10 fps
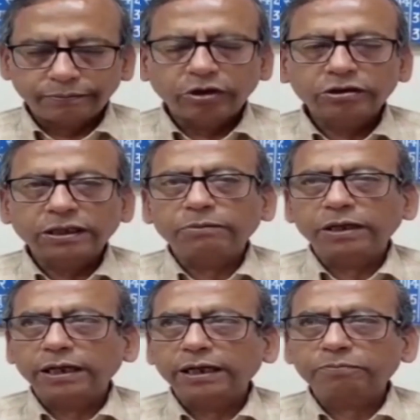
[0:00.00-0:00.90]
बहुत कम
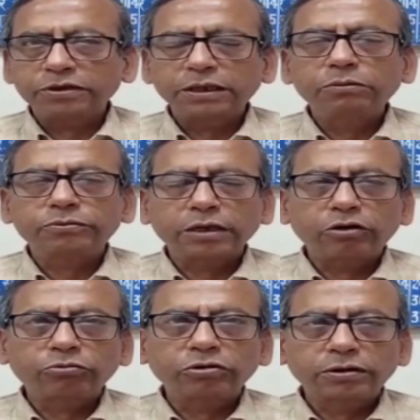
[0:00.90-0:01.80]
है अगर पिछले
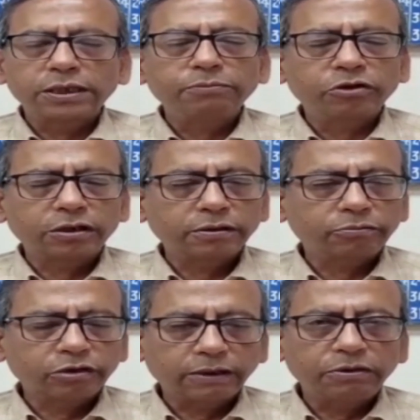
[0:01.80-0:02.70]
सालों के
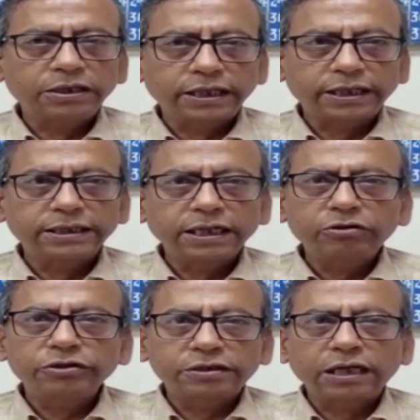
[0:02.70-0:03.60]
मुकाबले देखा जाए
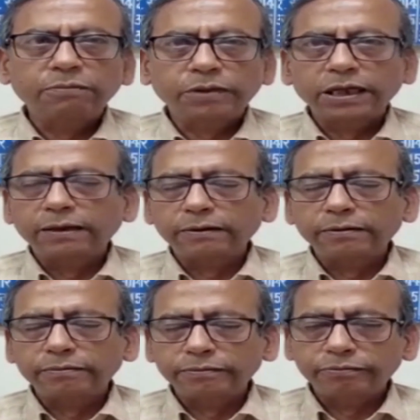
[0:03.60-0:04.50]
तो इस साल
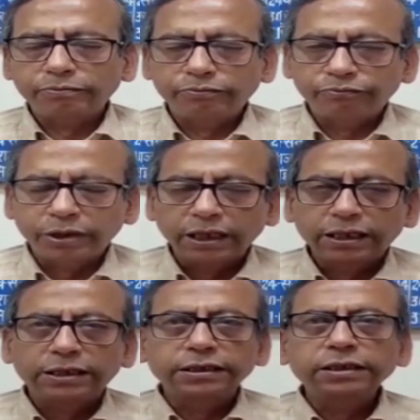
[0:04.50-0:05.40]
पर्यावरण
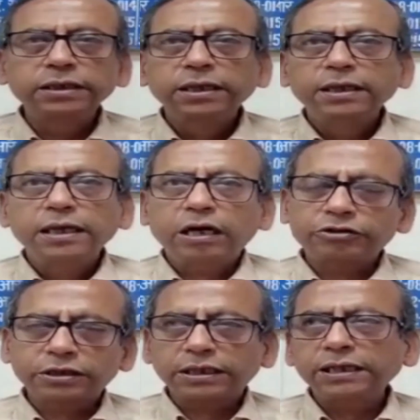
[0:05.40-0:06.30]
रिलेटेड की
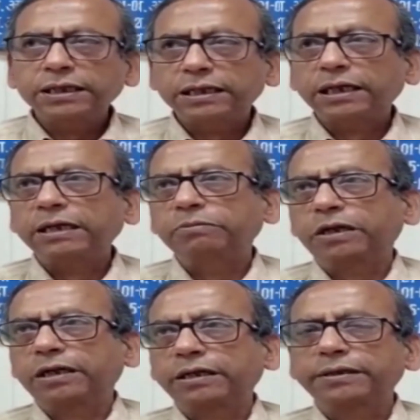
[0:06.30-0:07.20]
आवश्यकताएं ज़्यादा नहीं पड़ रही